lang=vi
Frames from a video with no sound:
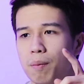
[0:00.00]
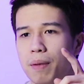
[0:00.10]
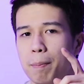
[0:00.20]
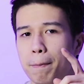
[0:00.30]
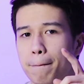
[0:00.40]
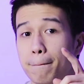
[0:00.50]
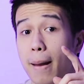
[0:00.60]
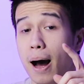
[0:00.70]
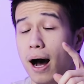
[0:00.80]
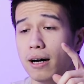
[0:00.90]
bọc
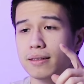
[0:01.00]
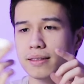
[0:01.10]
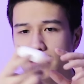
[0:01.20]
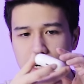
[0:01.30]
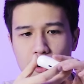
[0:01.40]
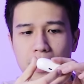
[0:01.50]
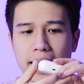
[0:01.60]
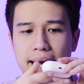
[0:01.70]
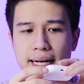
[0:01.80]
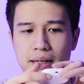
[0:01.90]
đó rất ok
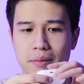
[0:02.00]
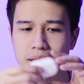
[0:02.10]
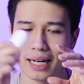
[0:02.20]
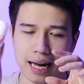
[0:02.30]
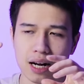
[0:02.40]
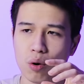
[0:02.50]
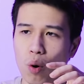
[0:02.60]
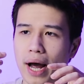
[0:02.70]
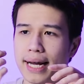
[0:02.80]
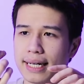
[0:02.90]
mình khá là
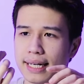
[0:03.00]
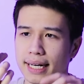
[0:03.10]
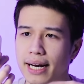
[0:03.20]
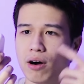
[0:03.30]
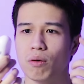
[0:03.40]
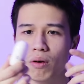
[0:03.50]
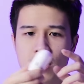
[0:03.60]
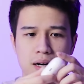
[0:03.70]
khoái cái kiểu